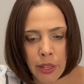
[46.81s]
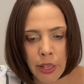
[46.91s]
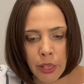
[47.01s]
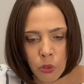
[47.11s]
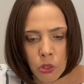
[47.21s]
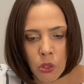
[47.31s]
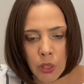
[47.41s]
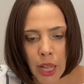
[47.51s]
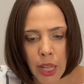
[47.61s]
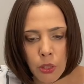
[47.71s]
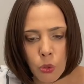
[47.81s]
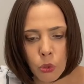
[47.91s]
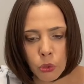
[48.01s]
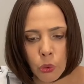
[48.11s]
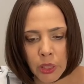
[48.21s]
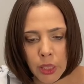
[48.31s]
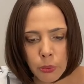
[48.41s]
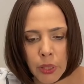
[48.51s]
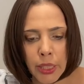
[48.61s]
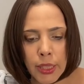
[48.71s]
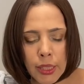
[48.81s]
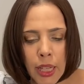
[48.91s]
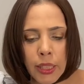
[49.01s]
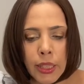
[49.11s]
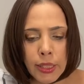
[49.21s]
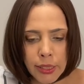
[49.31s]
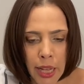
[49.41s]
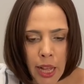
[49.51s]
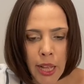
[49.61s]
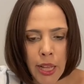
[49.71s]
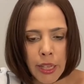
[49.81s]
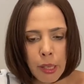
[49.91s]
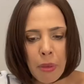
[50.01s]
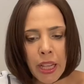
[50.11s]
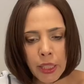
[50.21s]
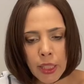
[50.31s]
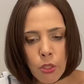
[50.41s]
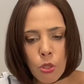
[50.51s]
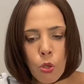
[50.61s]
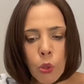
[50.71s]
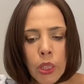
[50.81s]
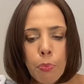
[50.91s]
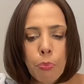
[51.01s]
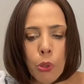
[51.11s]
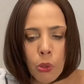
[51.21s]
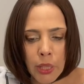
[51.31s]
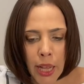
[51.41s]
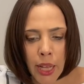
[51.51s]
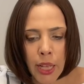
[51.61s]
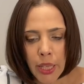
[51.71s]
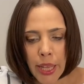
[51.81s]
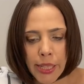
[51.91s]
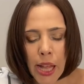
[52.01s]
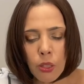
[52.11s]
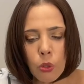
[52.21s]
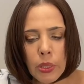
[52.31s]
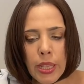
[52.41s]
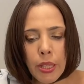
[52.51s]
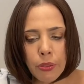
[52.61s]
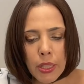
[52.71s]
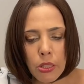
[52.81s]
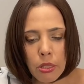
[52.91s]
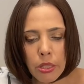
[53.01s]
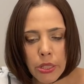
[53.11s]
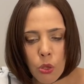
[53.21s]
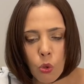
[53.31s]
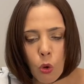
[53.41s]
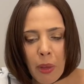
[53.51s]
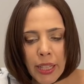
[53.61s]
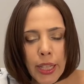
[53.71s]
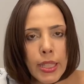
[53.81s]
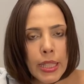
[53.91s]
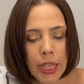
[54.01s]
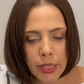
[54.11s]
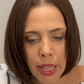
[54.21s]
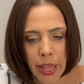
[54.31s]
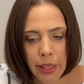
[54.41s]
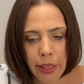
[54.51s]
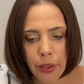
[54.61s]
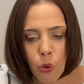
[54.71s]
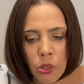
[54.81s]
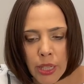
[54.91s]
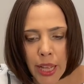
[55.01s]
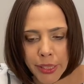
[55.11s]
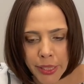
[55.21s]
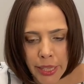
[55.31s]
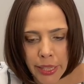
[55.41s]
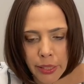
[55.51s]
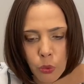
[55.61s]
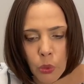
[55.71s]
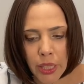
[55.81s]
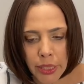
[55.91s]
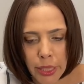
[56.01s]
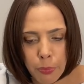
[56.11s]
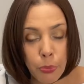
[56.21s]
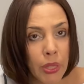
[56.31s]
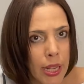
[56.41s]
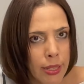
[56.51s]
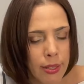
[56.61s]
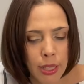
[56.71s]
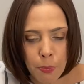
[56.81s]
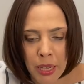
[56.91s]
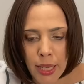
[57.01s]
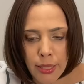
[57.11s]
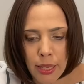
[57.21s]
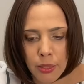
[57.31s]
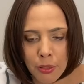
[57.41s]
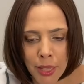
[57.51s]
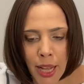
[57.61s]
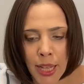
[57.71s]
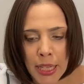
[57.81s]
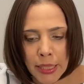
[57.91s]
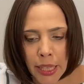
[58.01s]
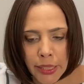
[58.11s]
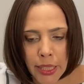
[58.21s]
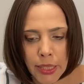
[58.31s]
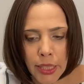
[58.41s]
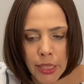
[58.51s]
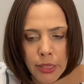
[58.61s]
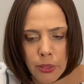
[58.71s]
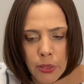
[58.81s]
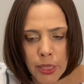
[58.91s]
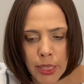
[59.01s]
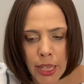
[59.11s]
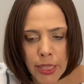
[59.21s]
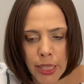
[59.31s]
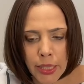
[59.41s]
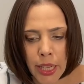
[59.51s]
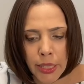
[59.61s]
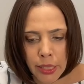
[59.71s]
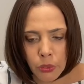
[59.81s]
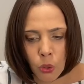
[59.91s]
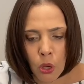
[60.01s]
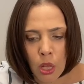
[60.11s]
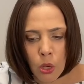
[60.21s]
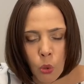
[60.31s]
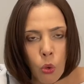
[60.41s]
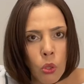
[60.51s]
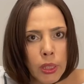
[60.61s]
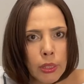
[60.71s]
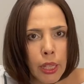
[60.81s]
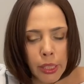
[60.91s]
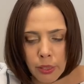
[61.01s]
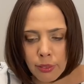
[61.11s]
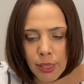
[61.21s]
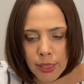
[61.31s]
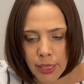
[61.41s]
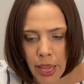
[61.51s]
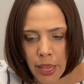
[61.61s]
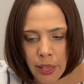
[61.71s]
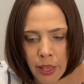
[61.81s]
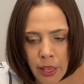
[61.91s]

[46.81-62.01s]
えこの韓国のインフレ率なんですが、え前に中央日報がえ韓国政府は数字をごまかしていてえ、本来ならこれにプラス2%が正しい数字なんじゃないかと報じているんですね。